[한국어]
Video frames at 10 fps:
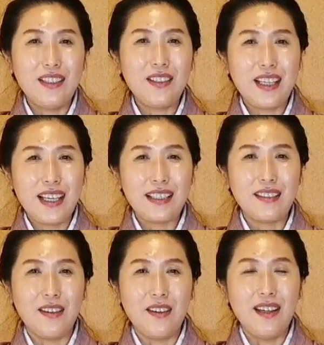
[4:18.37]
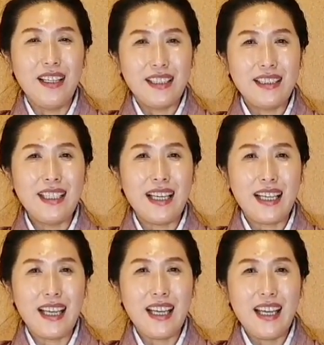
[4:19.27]
그렇게 해서
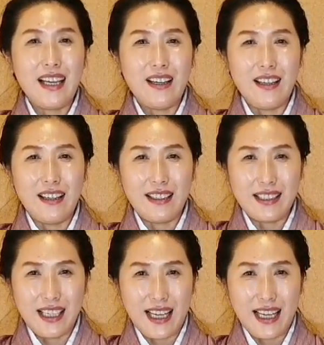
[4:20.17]
그날의 어,